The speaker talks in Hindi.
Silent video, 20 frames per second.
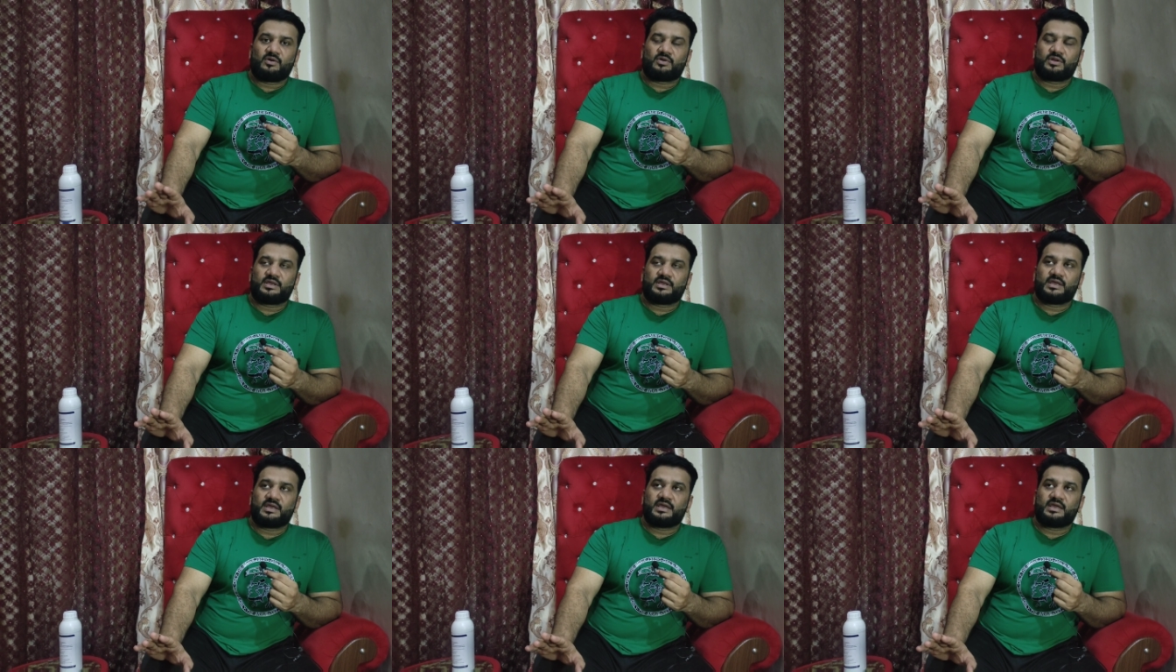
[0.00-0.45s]

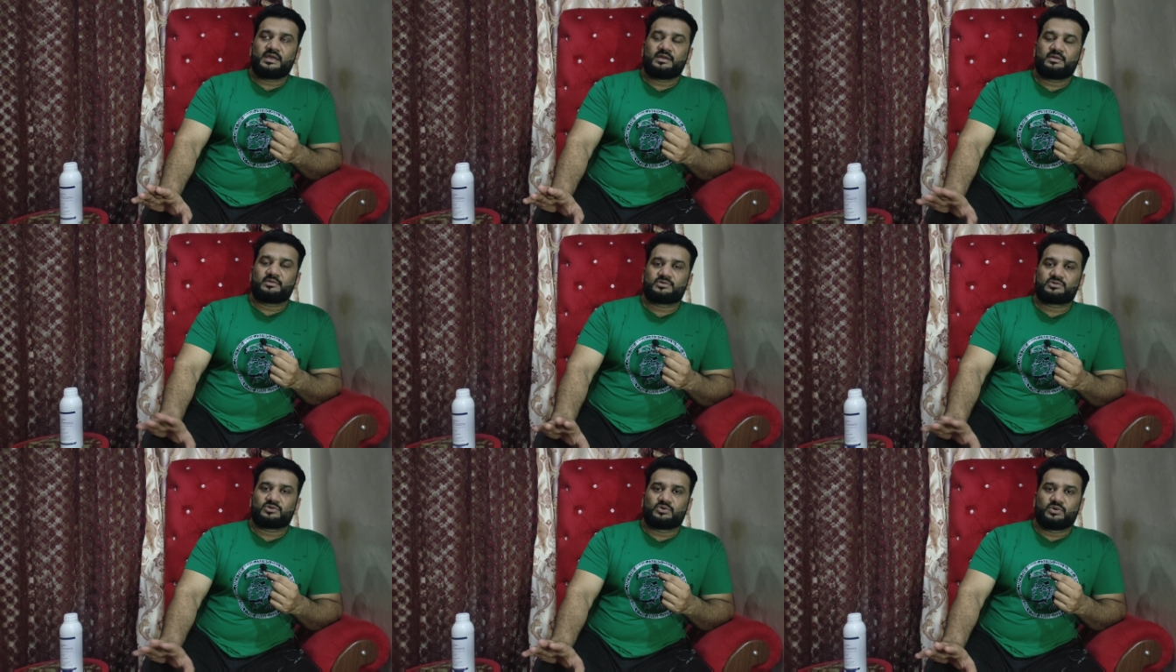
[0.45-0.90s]
और ये
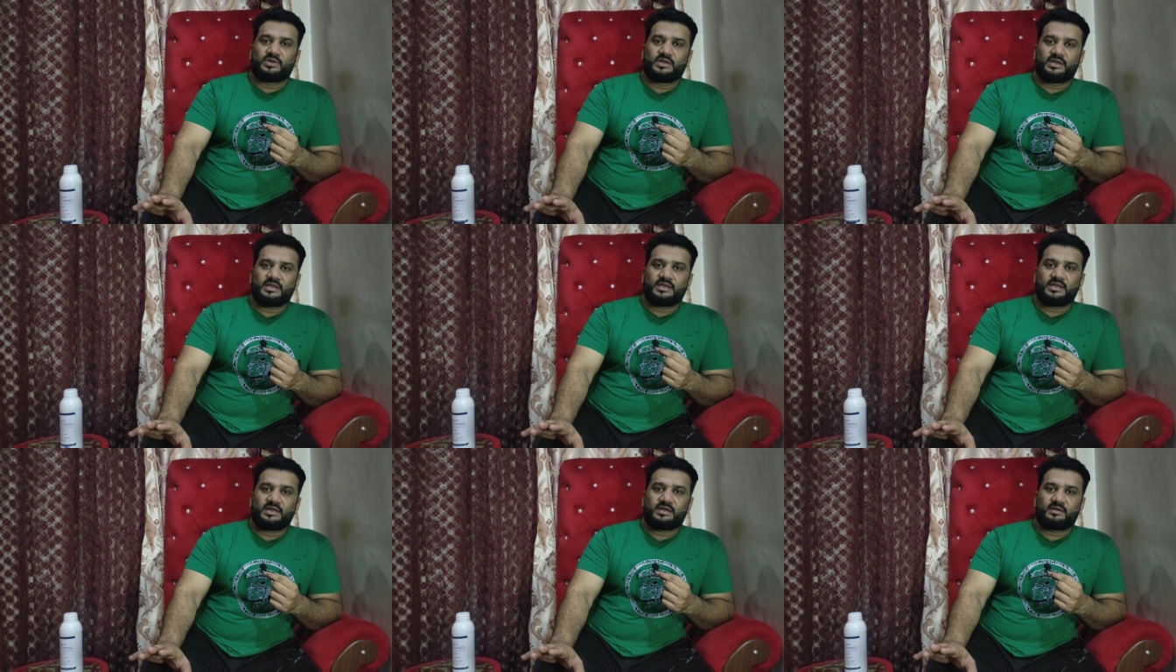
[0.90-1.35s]

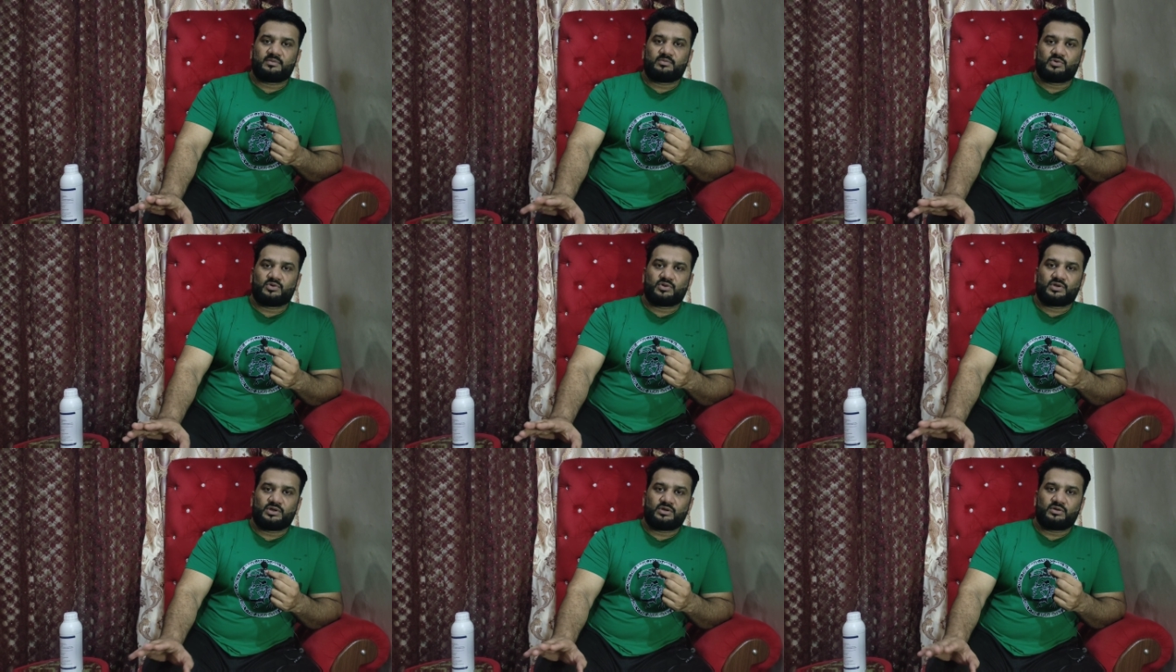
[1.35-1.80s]
ज़रूरी नहीं है कि
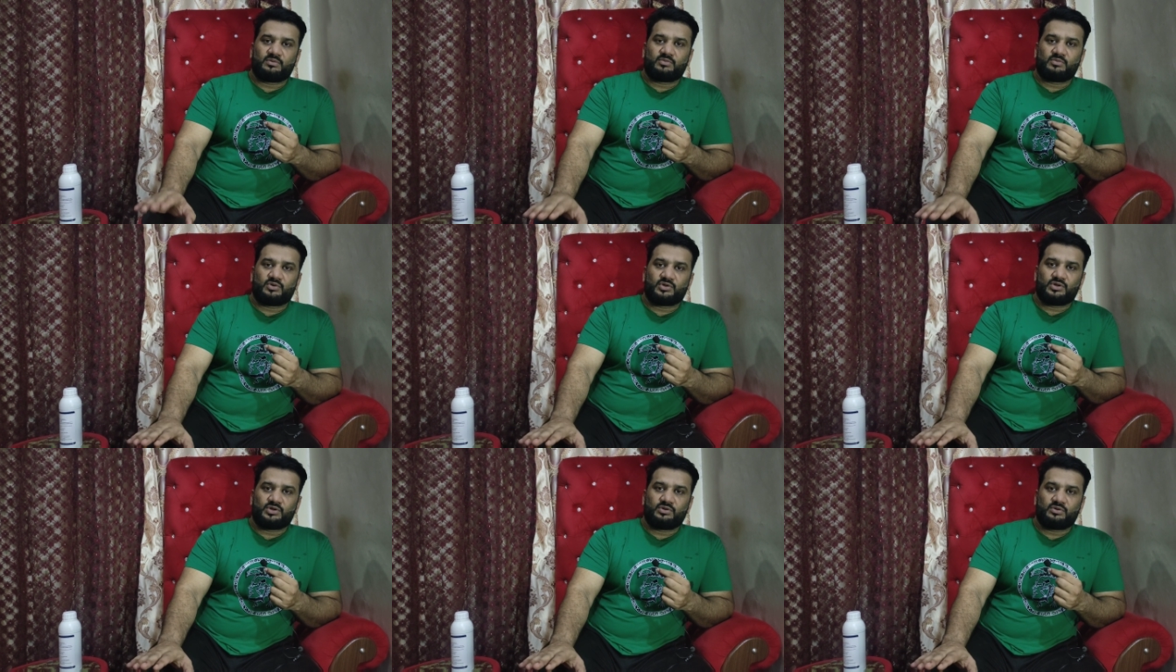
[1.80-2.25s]
मुर्गे और
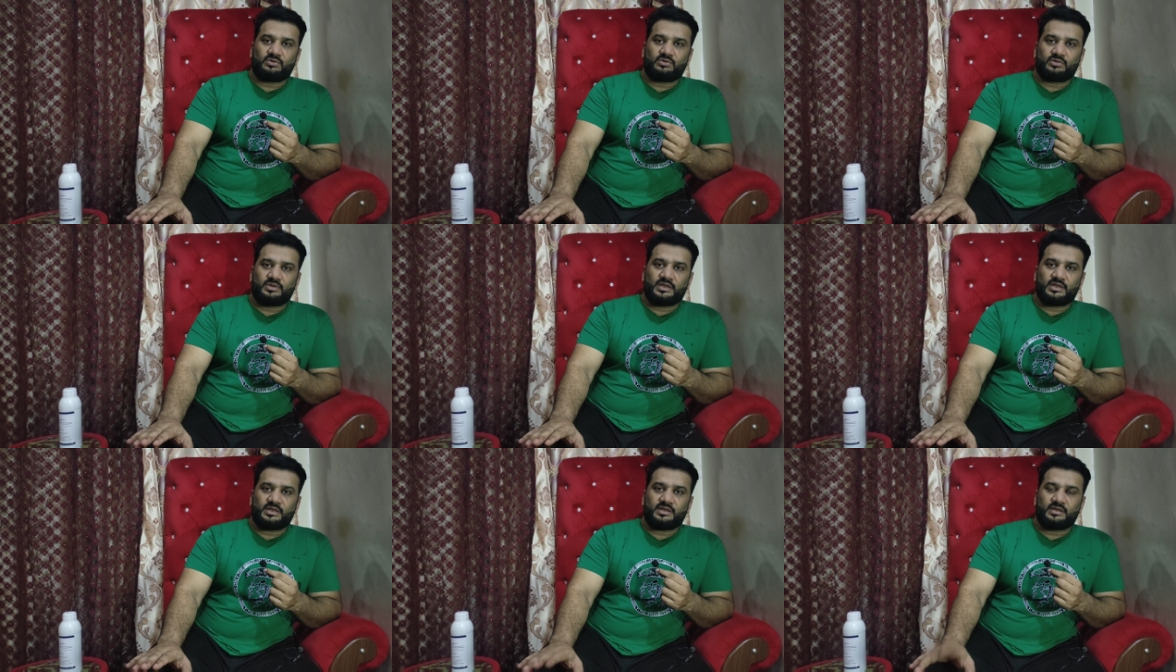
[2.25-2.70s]
मुर्गियों
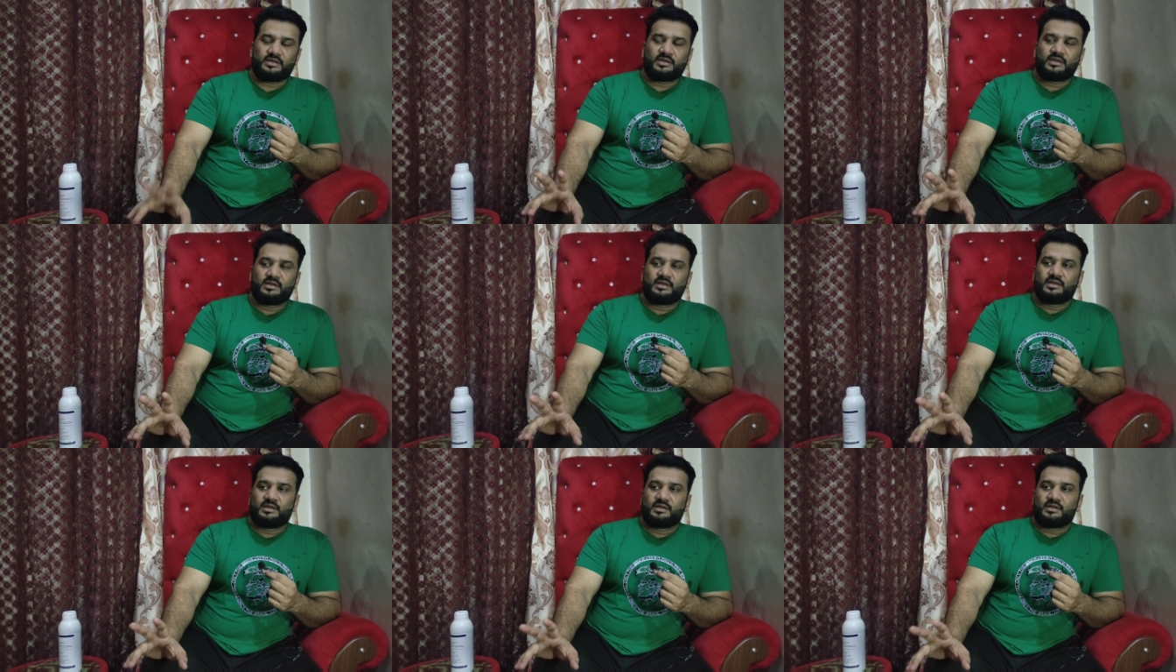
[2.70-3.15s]
को दें
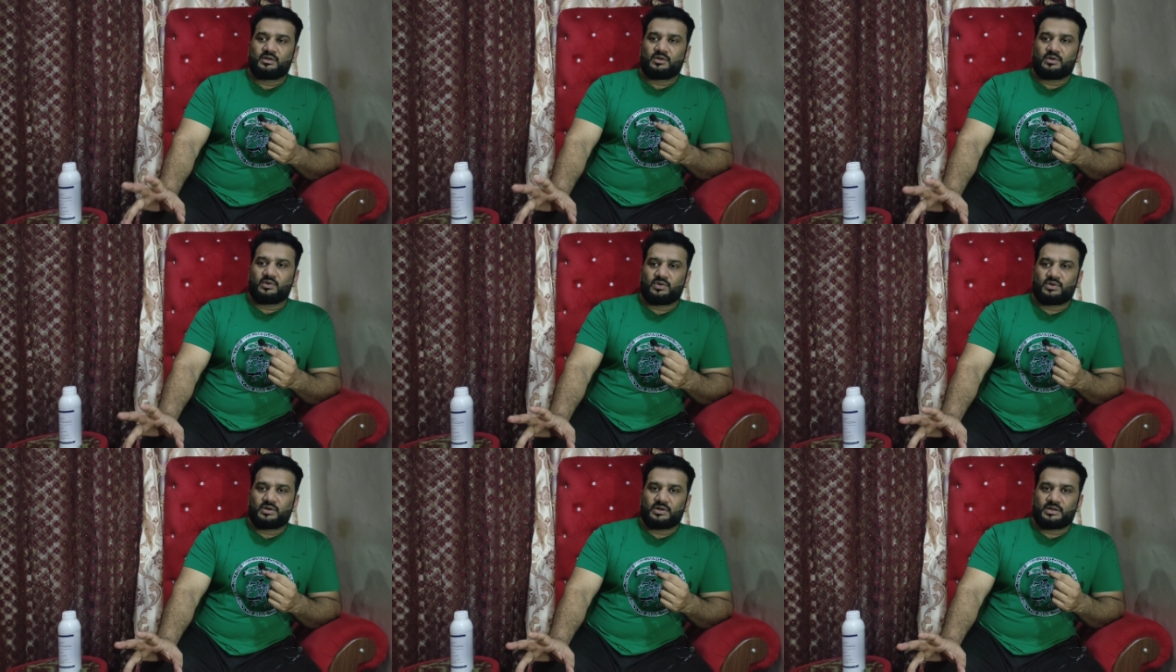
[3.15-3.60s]

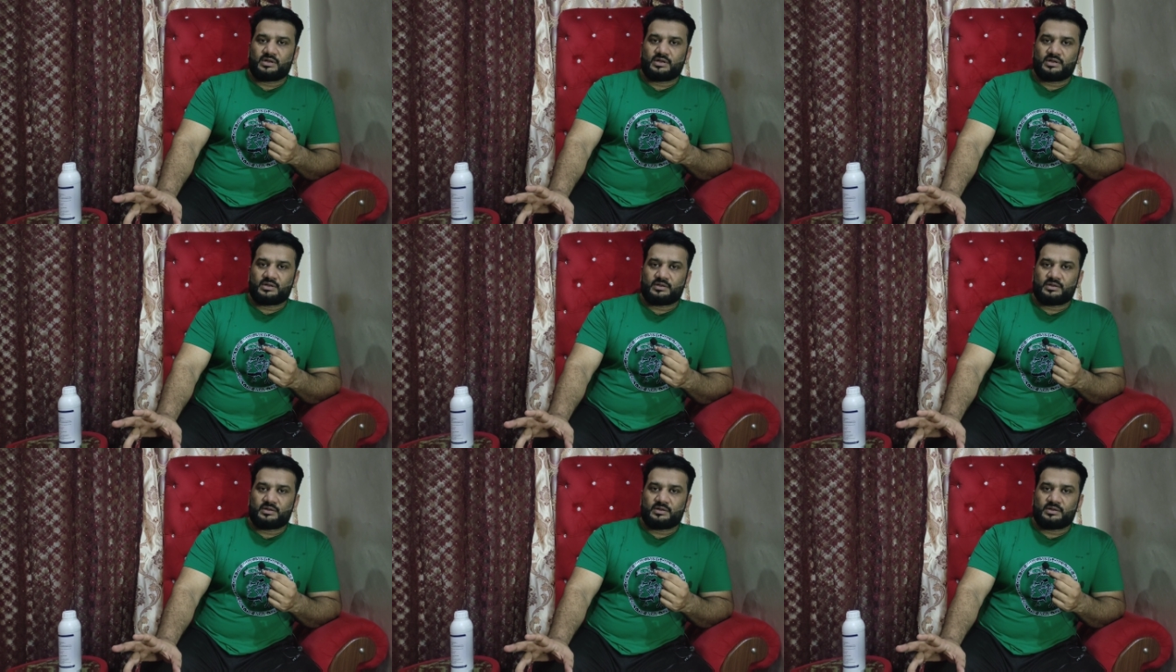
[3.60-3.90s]
और